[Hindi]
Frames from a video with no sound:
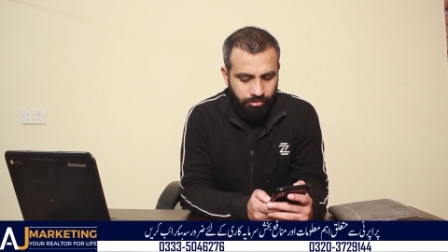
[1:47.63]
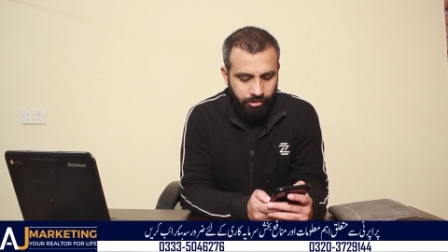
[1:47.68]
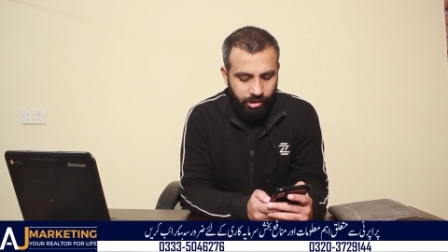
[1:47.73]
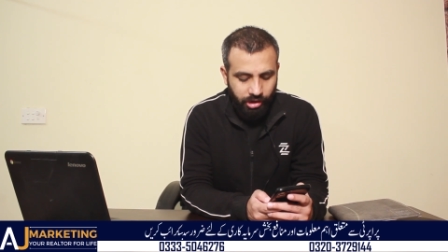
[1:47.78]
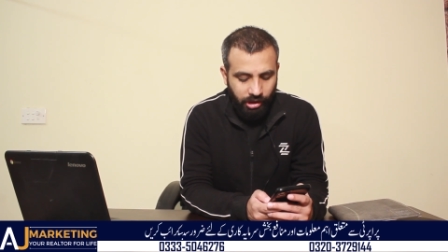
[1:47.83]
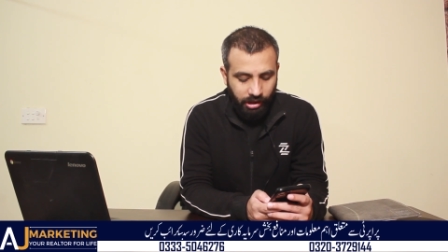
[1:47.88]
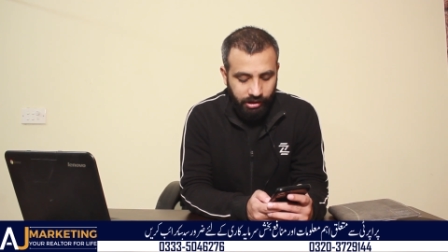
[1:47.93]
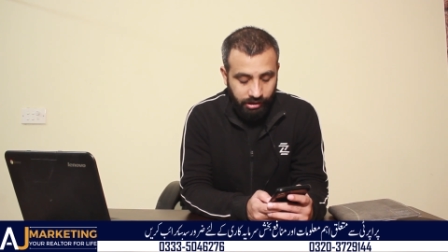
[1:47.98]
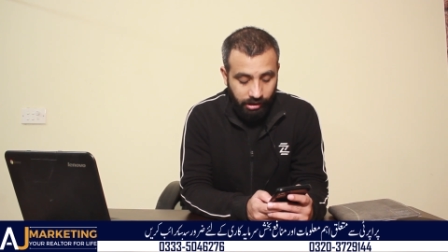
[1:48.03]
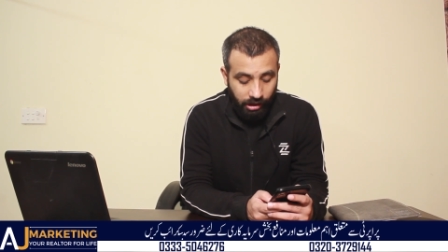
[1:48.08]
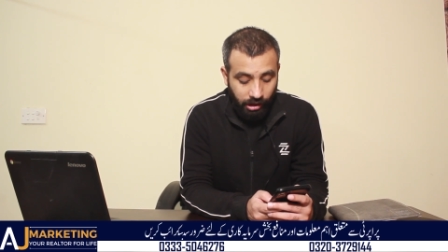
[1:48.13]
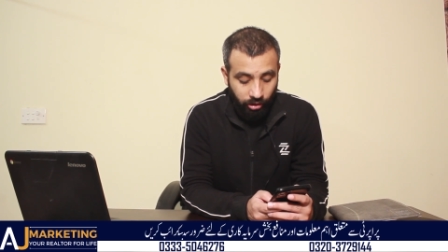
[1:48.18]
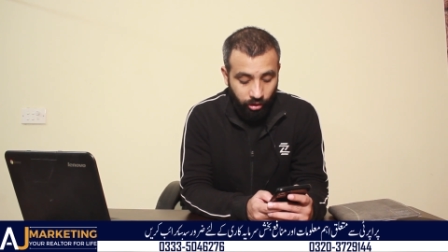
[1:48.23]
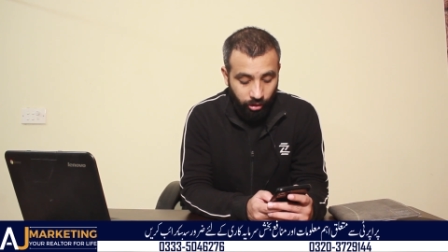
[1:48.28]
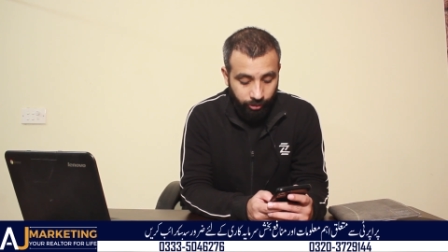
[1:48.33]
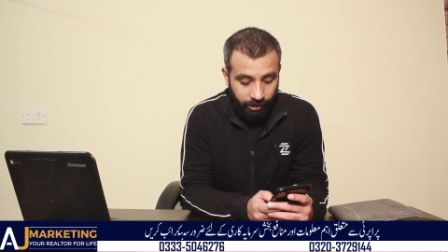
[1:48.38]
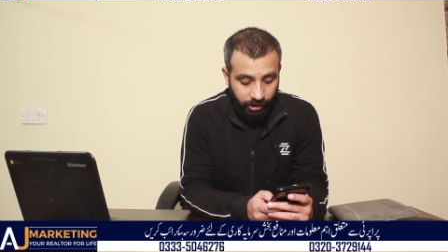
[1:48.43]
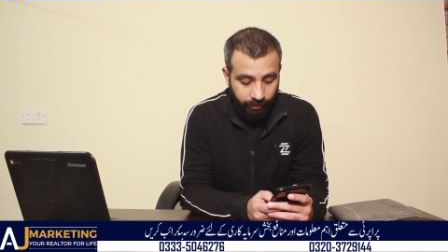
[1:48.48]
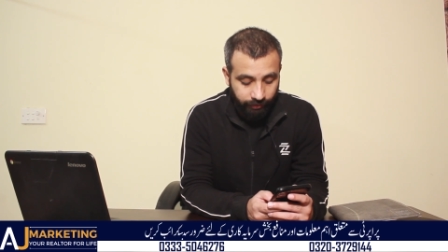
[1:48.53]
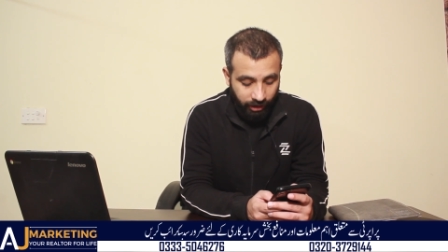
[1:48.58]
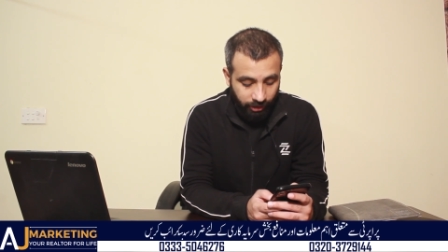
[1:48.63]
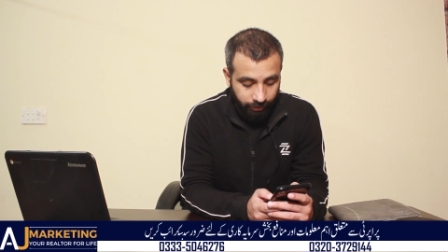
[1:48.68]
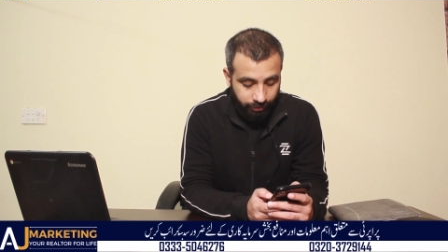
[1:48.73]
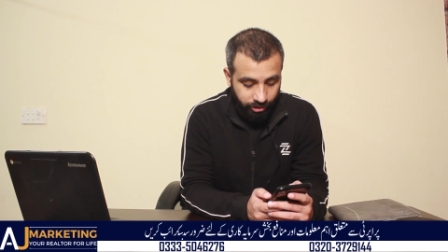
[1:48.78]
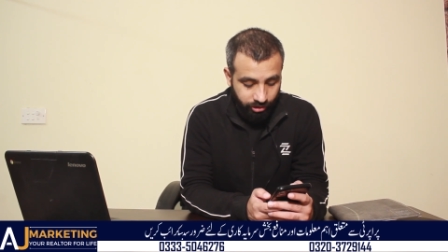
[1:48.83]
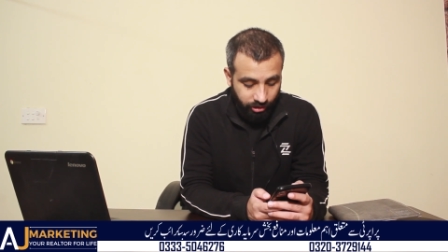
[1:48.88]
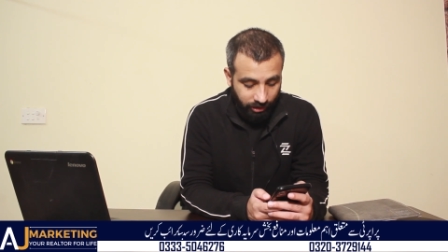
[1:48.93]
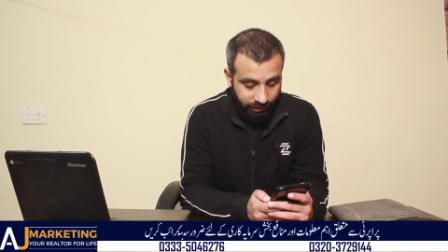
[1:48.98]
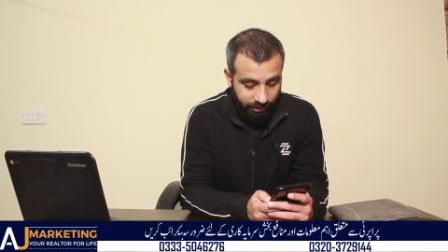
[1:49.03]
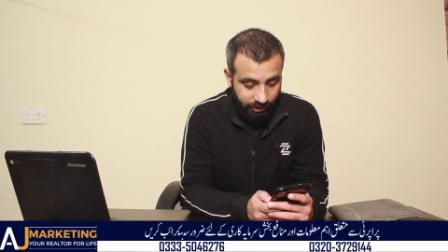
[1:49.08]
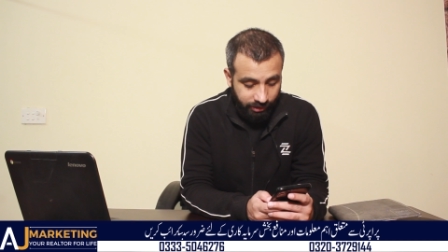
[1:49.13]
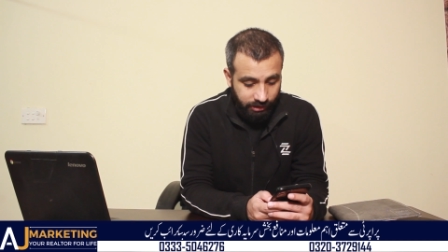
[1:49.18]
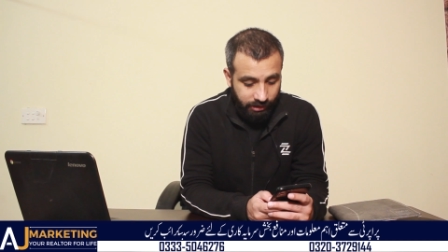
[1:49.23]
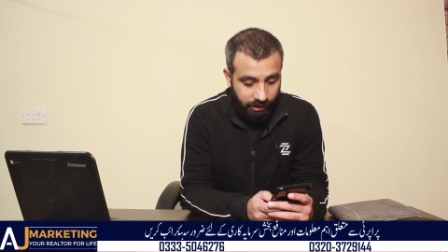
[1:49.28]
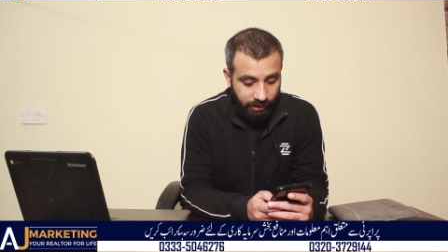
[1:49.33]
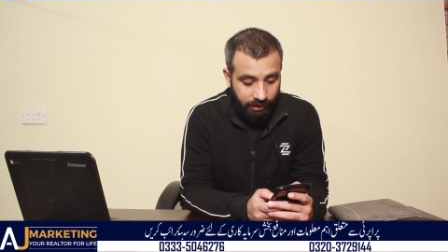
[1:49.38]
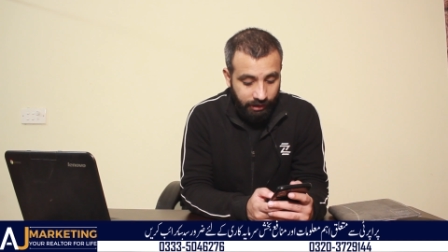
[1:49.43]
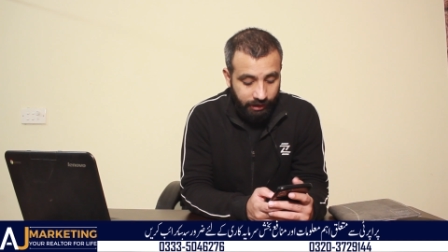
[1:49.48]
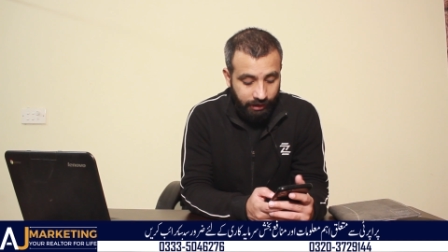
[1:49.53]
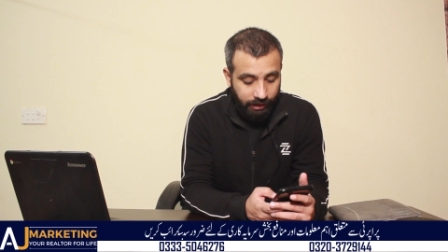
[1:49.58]
पचास लाख रुपए डेवलपमेंट चार्जेस
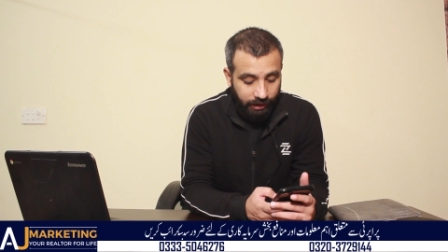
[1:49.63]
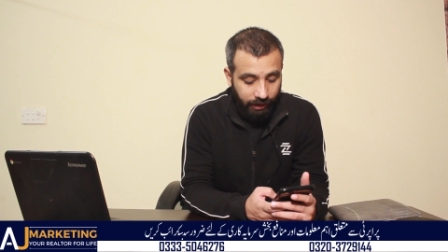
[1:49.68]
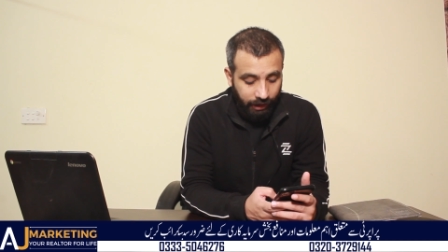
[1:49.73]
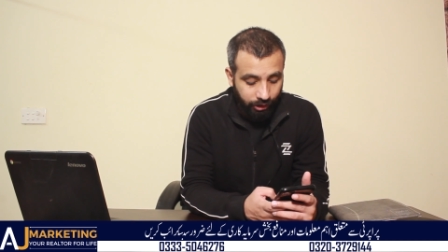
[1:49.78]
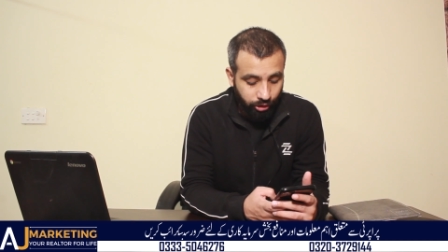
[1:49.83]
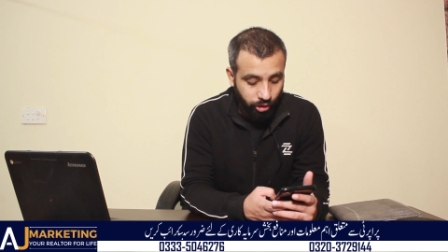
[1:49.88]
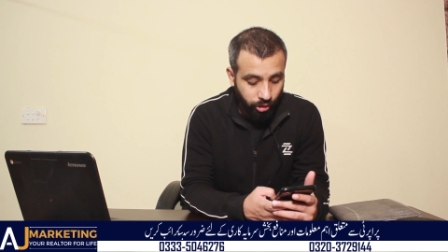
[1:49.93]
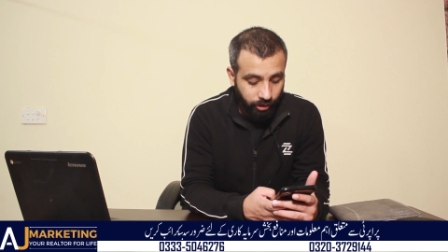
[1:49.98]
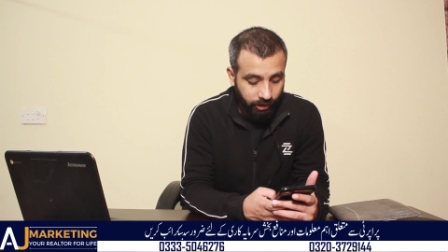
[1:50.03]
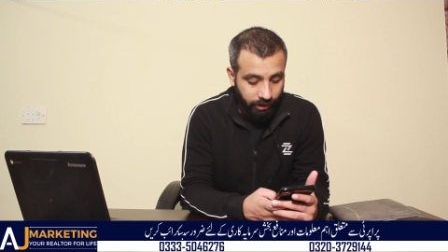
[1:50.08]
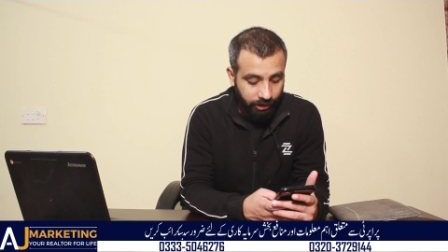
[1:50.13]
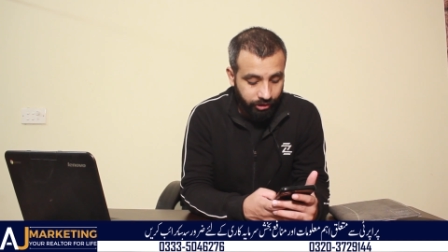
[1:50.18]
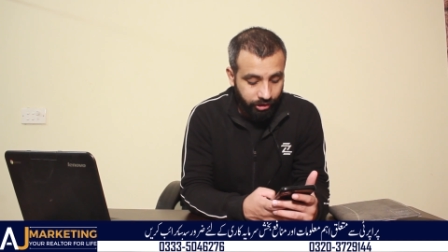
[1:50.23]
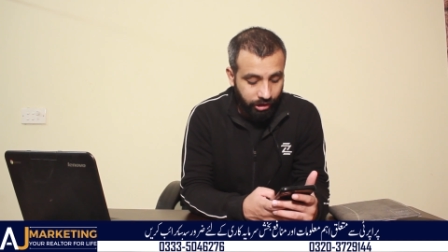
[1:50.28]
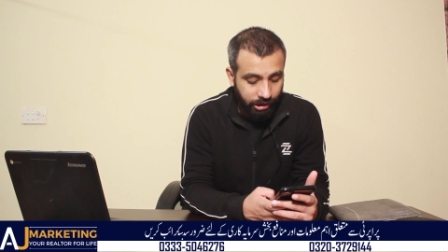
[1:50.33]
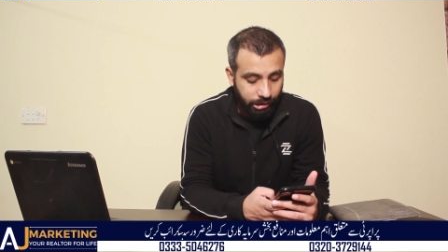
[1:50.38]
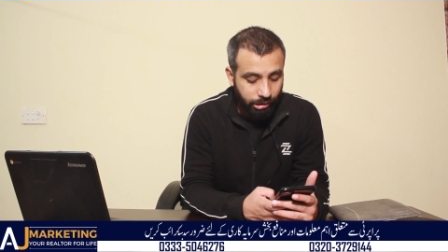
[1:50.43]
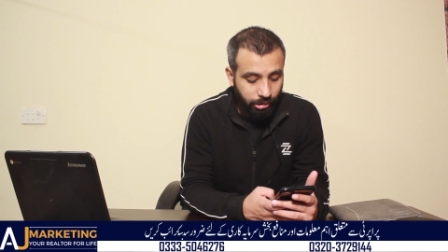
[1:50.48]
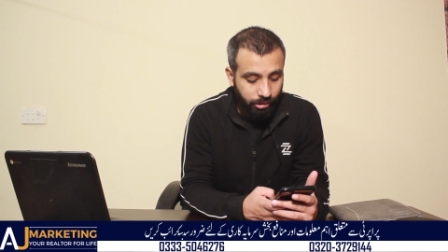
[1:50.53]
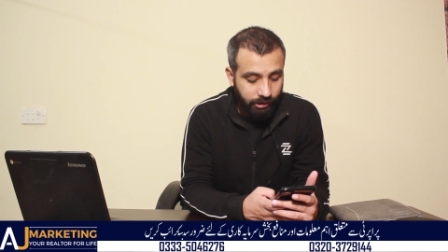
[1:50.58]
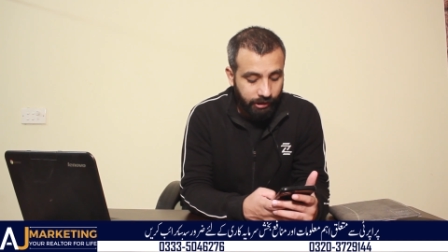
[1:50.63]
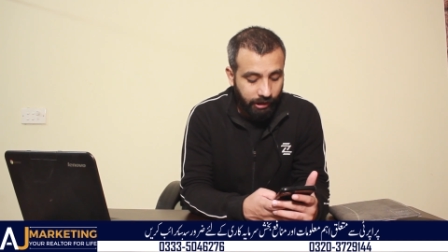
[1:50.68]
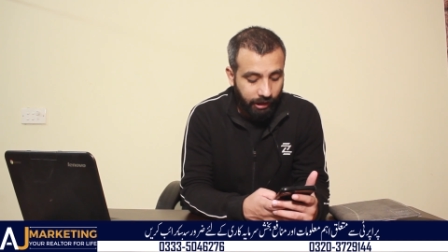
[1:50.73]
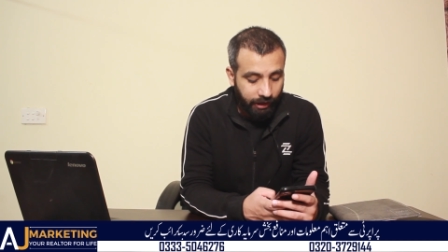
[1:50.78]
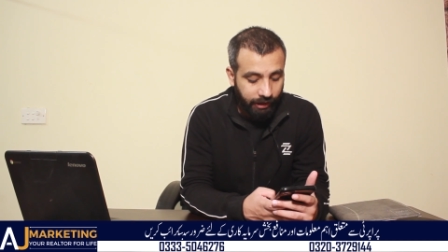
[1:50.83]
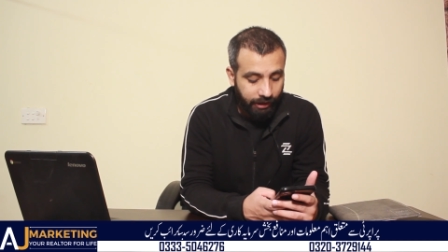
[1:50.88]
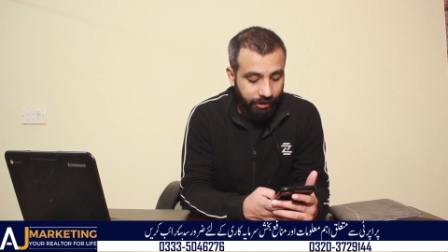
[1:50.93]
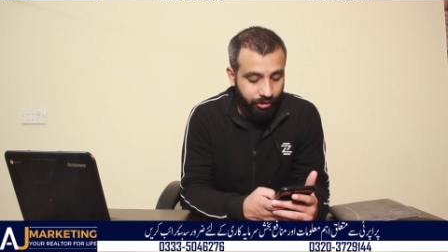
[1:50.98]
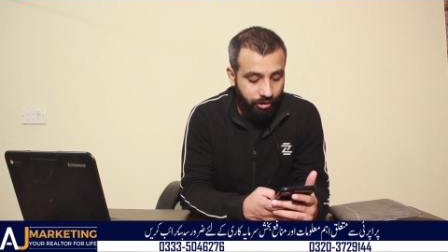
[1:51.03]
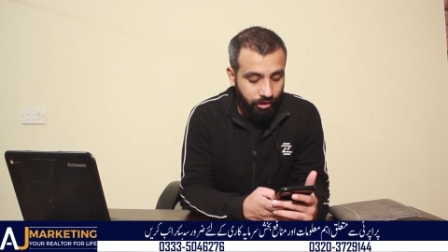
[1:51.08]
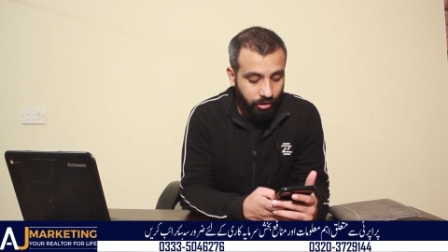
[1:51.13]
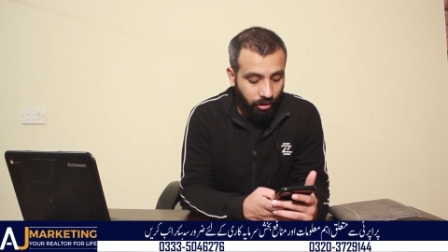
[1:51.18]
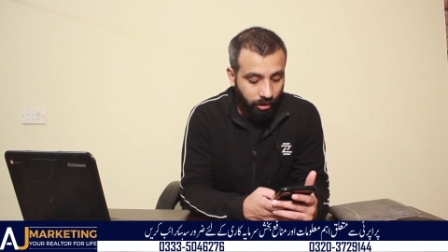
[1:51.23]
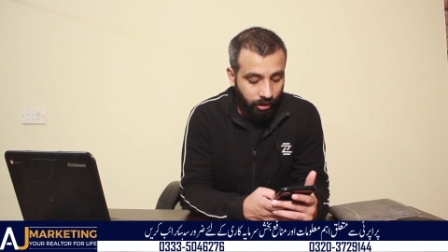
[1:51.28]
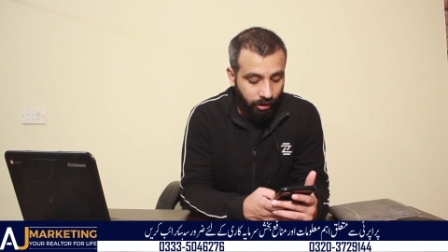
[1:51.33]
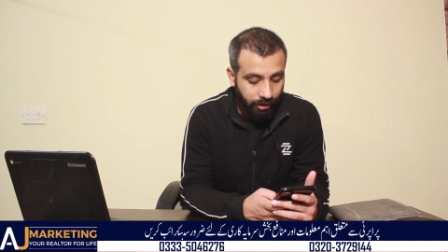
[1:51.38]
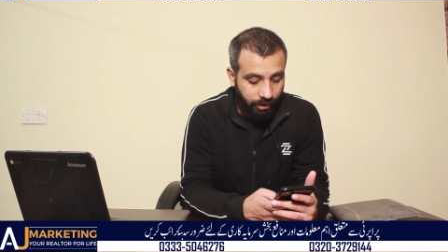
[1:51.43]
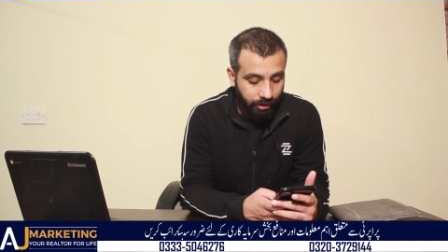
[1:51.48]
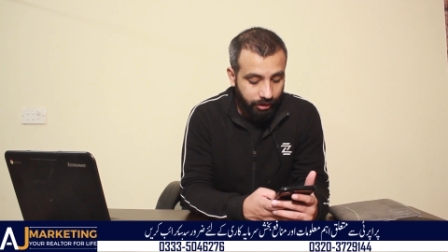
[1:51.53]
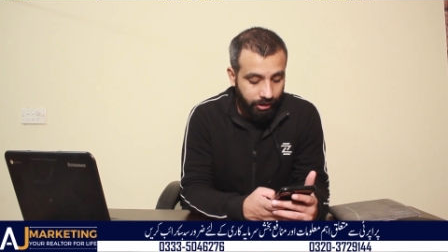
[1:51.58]
लग चुके हैं ये सूरत हाल है जी
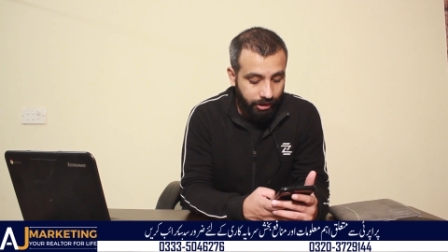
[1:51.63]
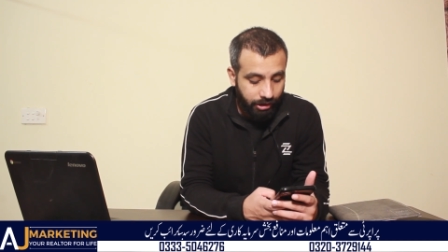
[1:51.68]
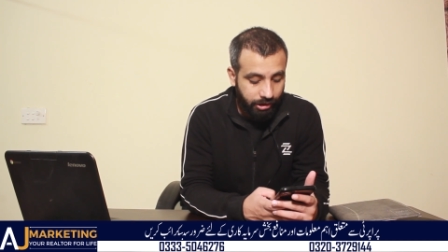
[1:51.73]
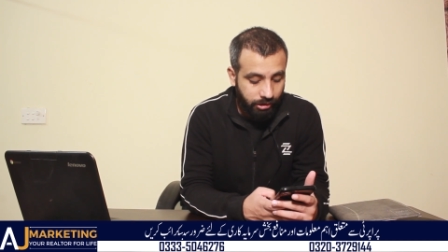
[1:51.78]
और